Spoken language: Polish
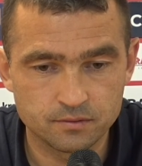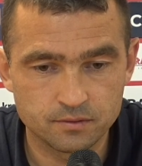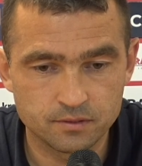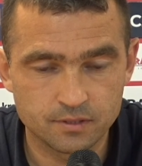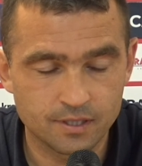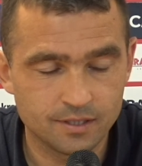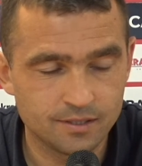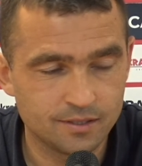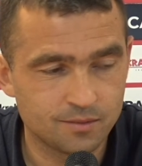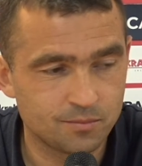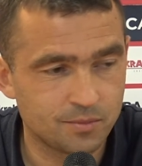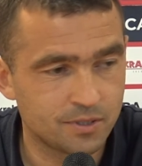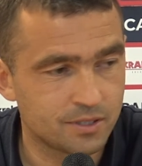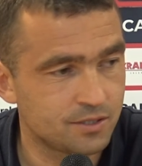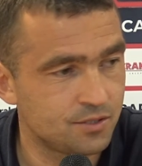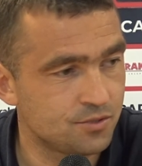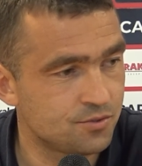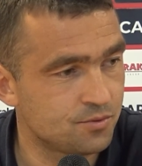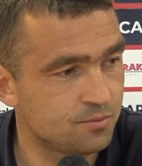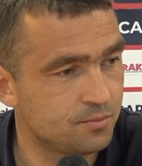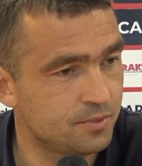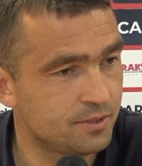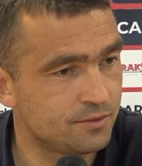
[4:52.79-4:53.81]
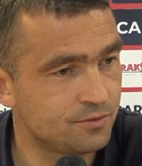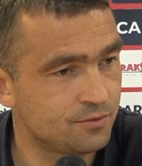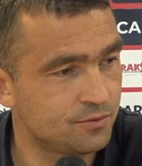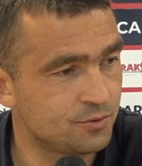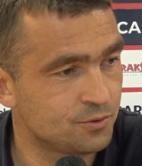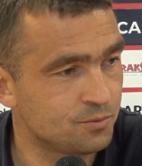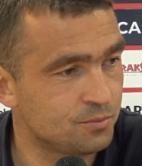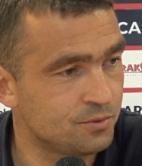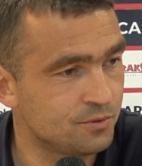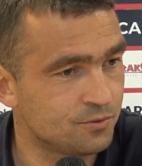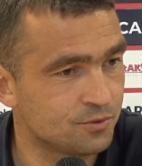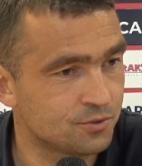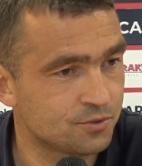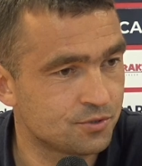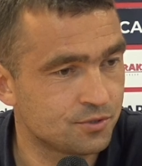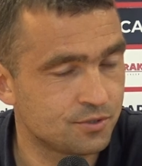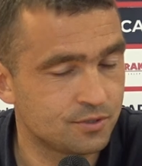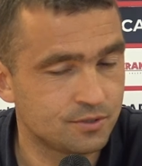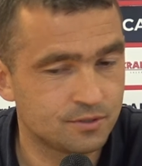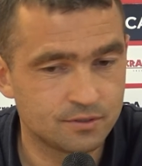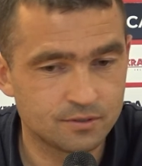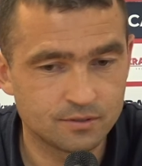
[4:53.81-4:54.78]
trener ma jakieś obawy,
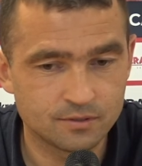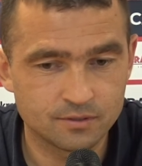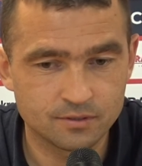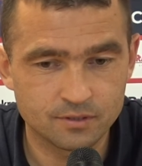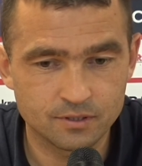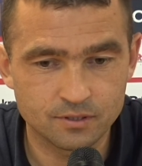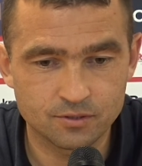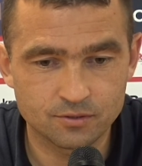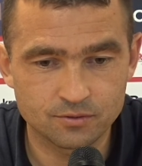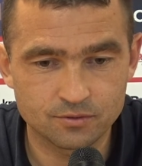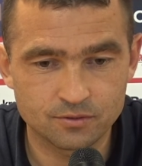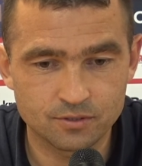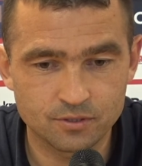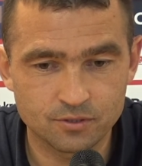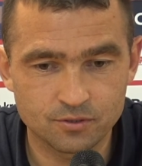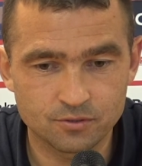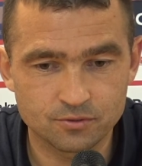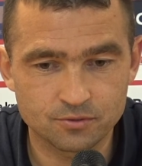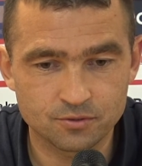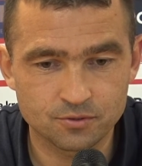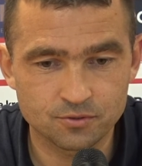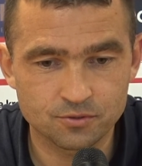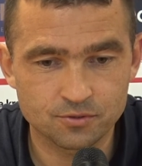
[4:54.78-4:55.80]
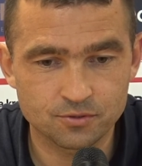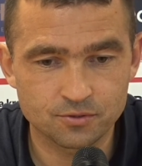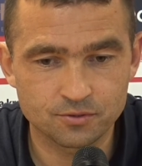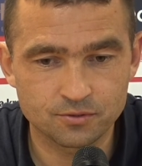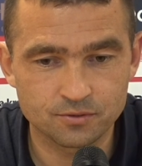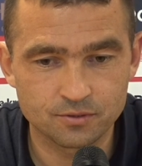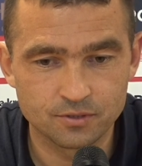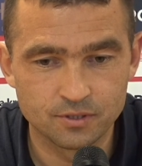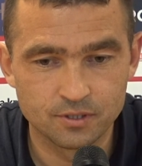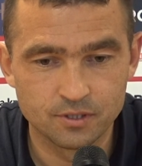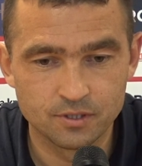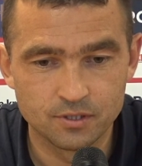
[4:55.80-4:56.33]
wątpliwości, tylko, tylko ktoś, kto,